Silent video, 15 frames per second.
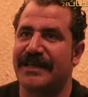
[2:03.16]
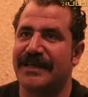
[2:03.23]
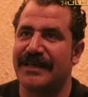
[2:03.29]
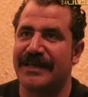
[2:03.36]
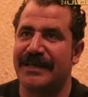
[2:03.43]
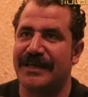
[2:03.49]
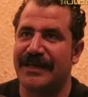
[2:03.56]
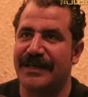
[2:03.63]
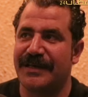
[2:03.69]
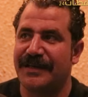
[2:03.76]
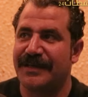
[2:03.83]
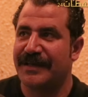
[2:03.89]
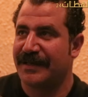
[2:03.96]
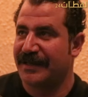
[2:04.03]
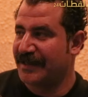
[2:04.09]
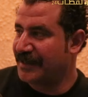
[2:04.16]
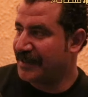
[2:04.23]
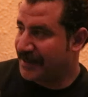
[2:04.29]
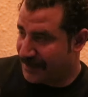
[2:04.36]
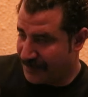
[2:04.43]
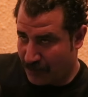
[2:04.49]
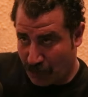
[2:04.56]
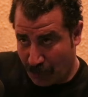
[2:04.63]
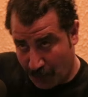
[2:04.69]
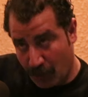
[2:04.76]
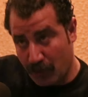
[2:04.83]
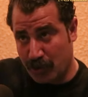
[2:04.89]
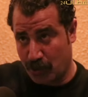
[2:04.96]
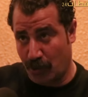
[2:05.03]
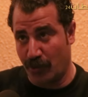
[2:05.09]
آه،
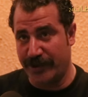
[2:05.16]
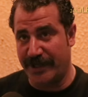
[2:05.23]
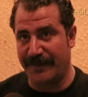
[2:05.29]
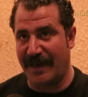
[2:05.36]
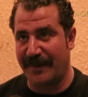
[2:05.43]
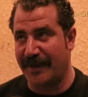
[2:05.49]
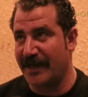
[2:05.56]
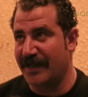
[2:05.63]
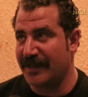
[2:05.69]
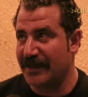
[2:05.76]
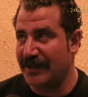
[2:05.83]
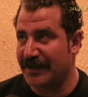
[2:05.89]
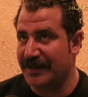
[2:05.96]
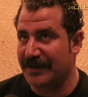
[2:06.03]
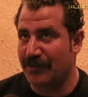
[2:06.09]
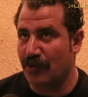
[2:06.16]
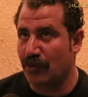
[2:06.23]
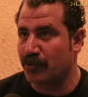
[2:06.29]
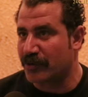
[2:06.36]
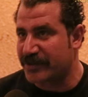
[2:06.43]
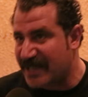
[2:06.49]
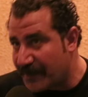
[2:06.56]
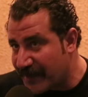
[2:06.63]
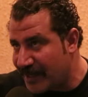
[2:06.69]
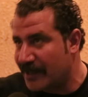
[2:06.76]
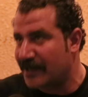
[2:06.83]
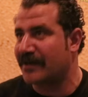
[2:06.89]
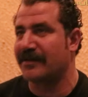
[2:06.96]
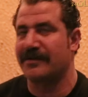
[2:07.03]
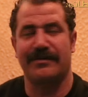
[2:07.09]
جمهور سعودي مقابلني دكتور
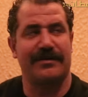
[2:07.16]
سمير